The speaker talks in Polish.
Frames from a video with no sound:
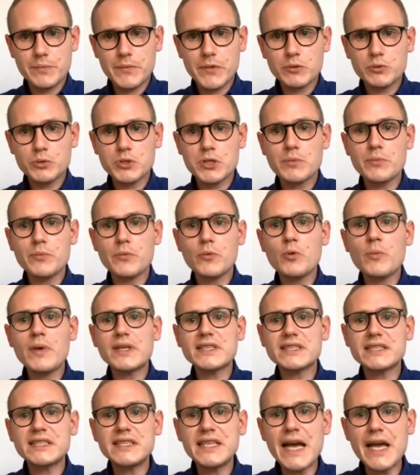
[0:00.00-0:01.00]
którzy
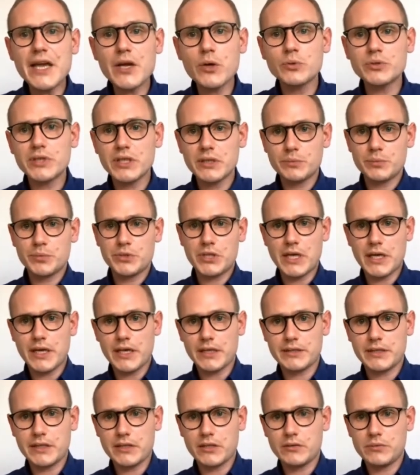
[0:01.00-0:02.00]
umacniają ten
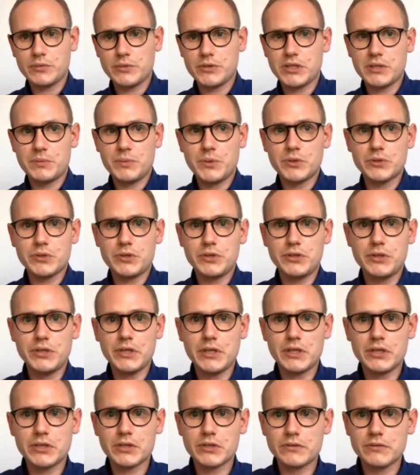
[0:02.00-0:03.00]
przekaz, jakoby szczepionki
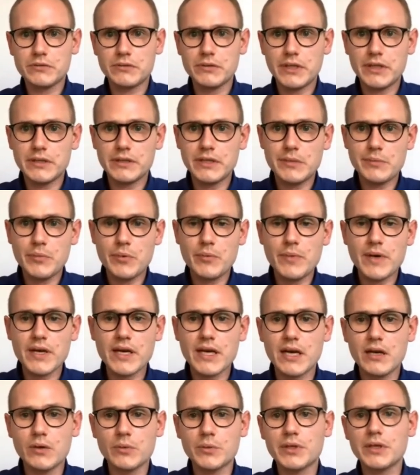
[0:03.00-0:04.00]
nie, nie, nie
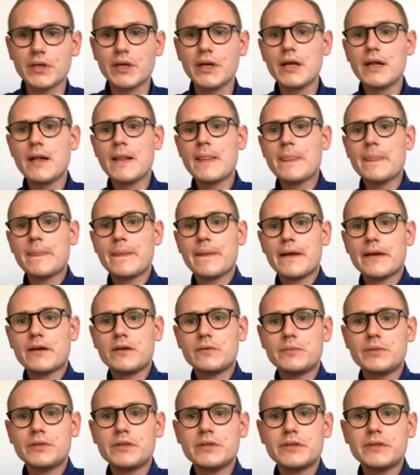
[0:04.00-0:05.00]
pomagały
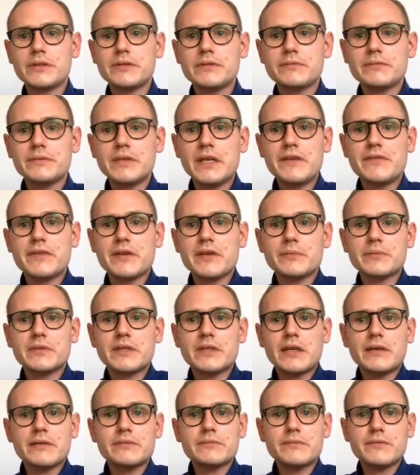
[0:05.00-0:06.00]
jakoby, nie wiem,
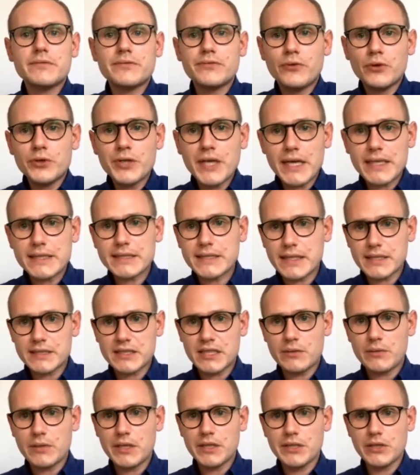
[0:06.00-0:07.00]
ta foliarska
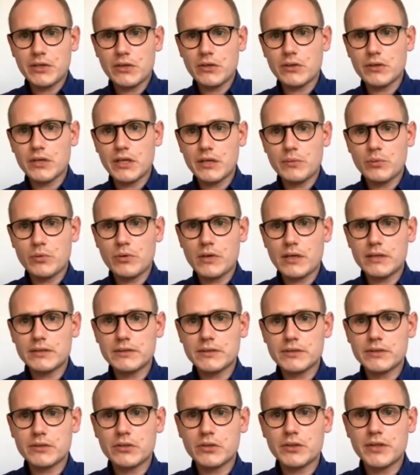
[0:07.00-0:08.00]
cała ideologia była
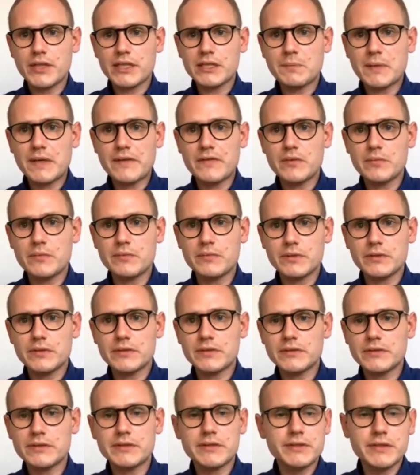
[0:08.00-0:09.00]
zgodna z prawem,
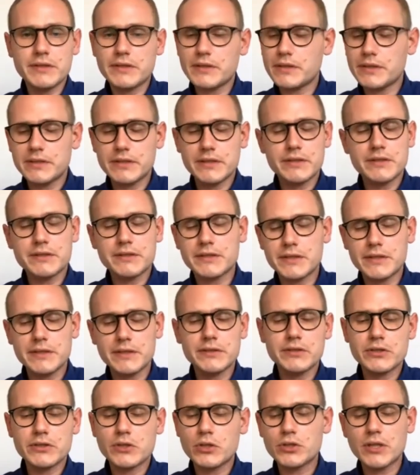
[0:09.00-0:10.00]
z,
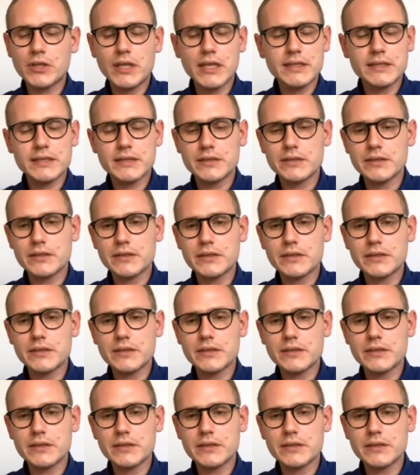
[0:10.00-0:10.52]
z, zgodna z,